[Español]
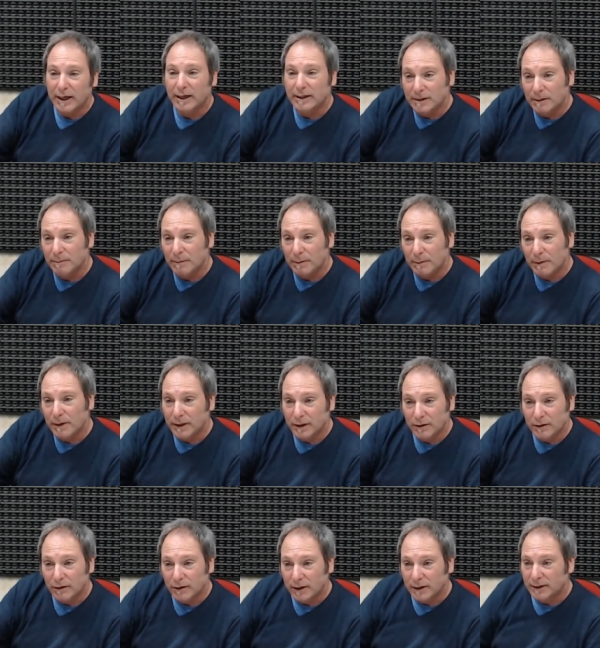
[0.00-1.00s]
que es el primer
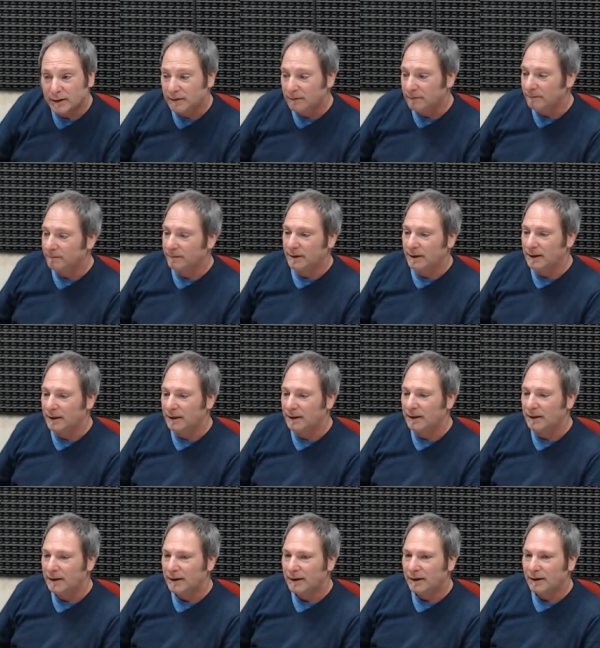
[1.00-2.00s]
disco
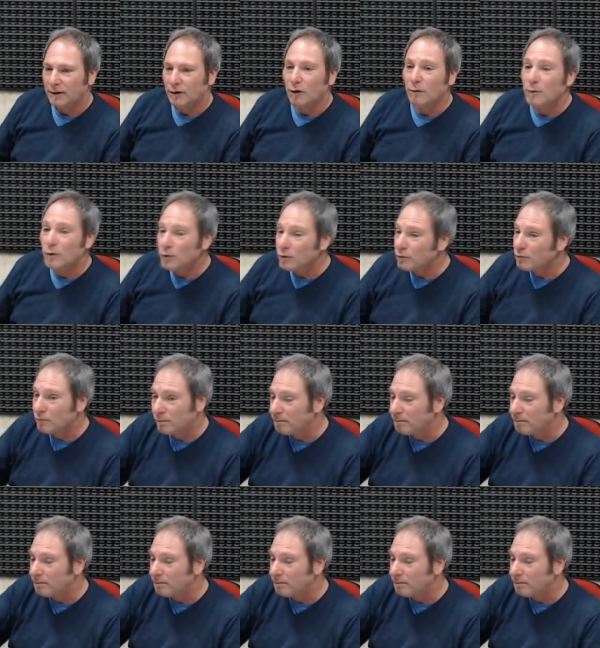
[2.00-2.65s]
que, como,